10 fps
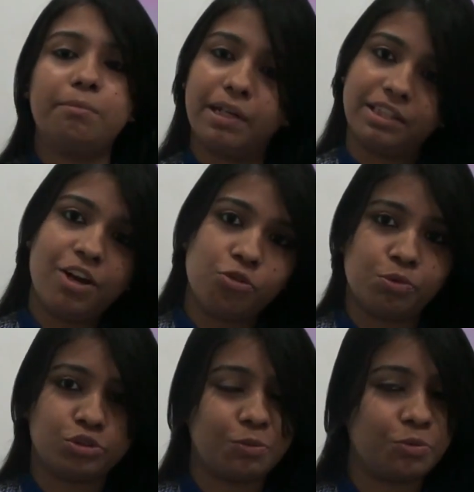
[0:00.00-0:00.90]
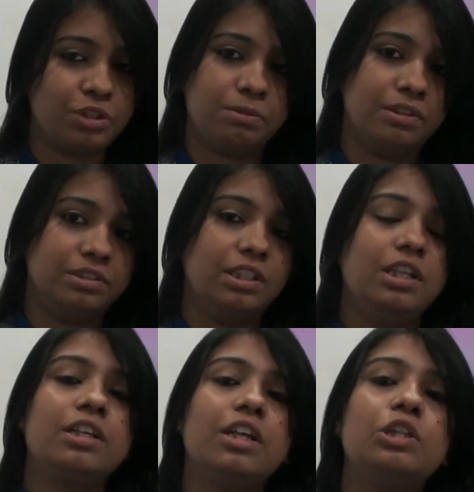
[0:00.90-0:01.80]
ব্যথা উপশম হতে পারে
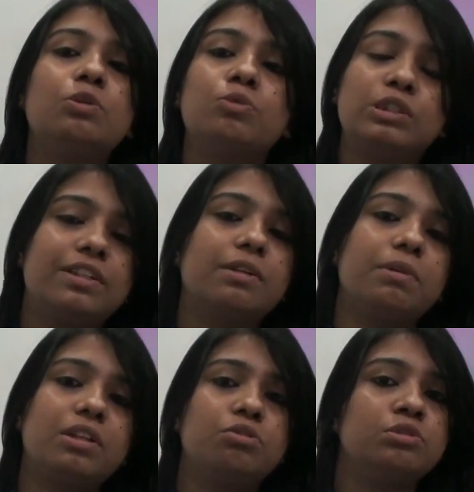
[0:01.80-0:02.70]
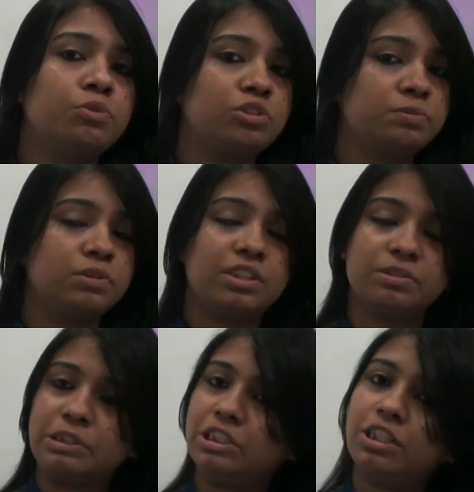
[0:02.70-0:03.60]
কিন্তু মনে রাখবেন কুড়ি পঁচিশ মিনিটের
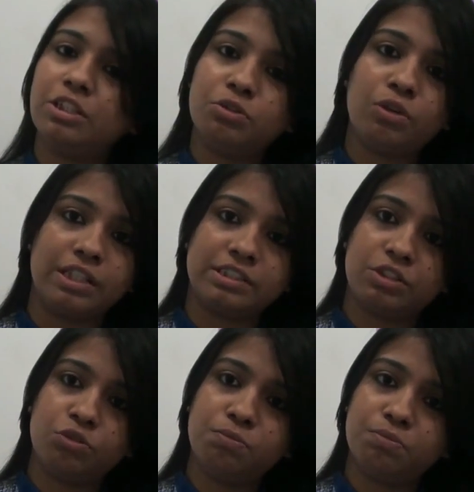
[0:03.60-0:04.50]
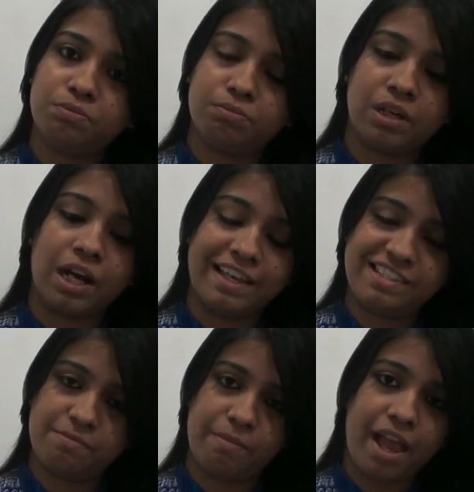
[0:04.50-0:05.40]
বেশি কিন্তু আইস কিউব বা
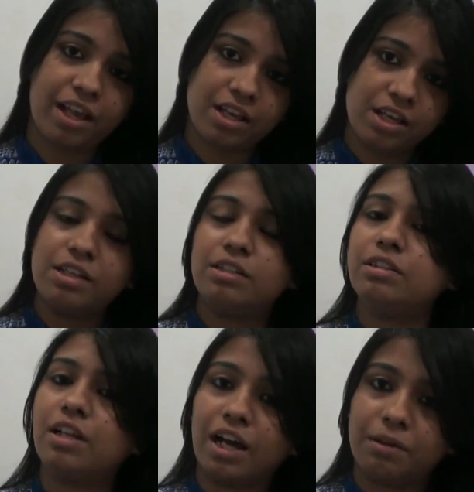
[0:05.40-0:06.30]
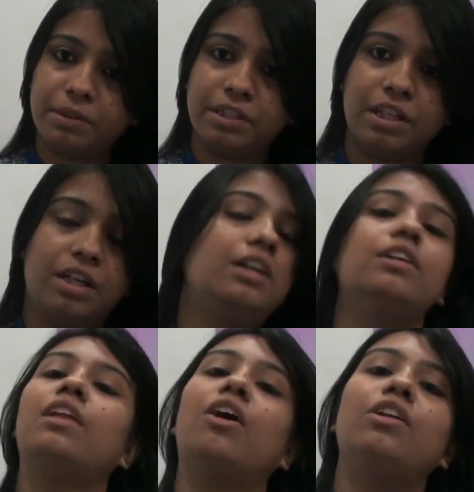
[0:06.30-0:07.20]
আইস প্যাক লাগাবেন না
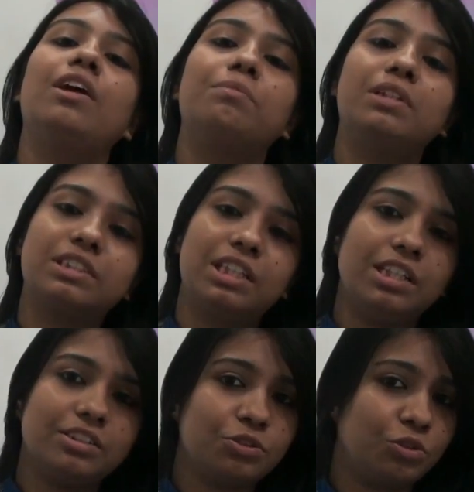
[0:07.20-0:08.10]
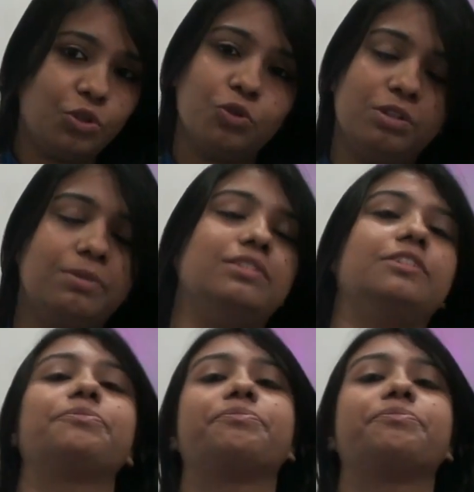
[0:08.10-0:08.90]
তাহলে আপনার স্কিনের ক্ষতি হতে পারে